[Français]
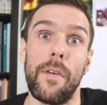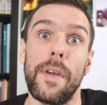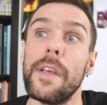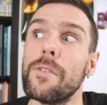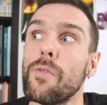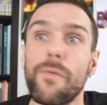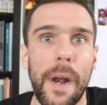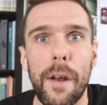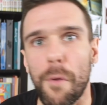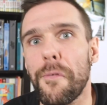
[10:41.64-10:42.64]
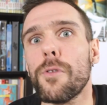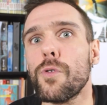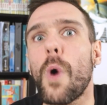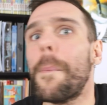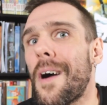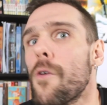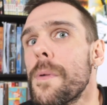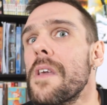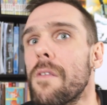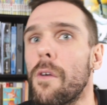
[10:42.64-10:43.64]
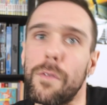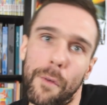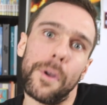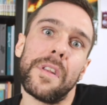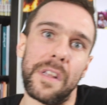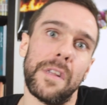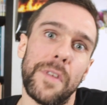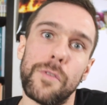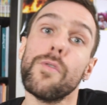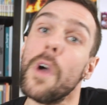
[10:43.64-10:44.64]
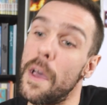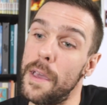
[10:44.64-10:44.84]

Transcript: et donc voilà, l'enfant ne doit pas obéissance, l'enfant est un individu,